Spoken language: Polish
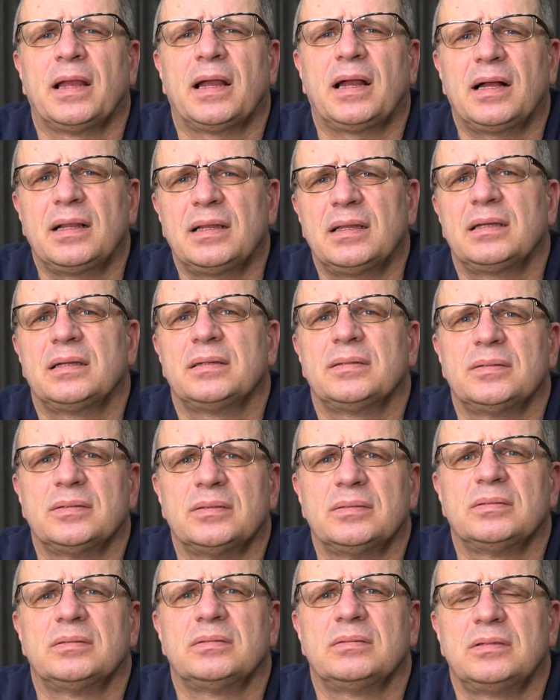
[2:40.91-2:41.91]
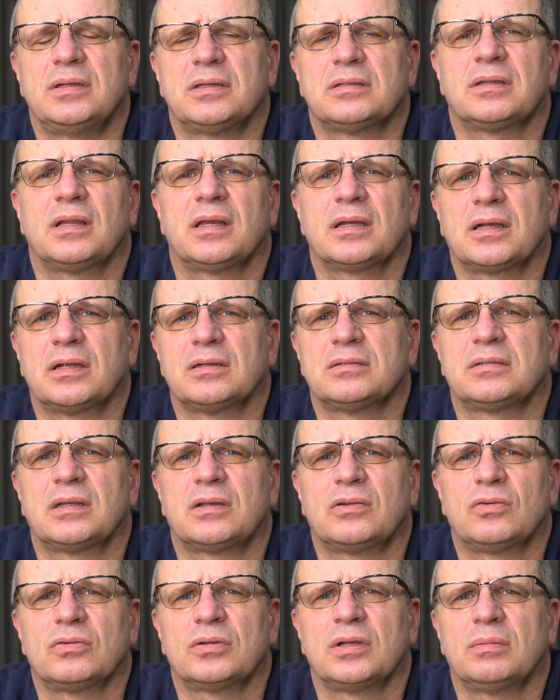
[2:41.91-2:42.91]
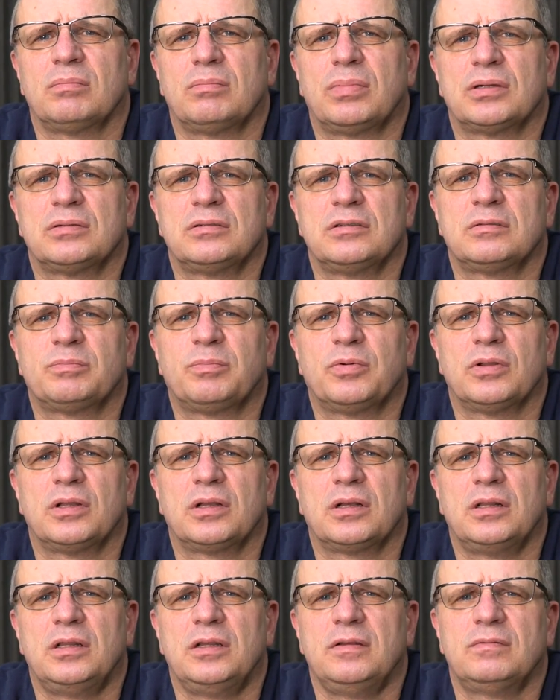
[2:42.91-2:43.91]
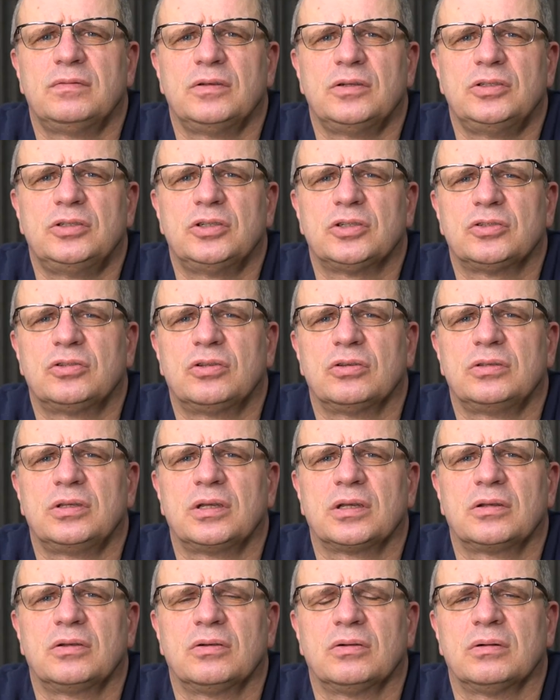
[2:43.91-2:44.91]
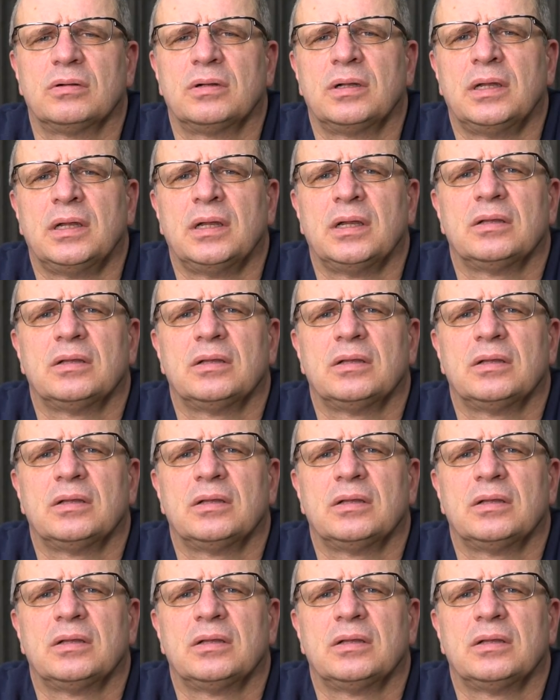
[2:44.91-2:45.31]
ale y, jest lekarz za rogiem, bardziej spolegliwy, idziesz do niego,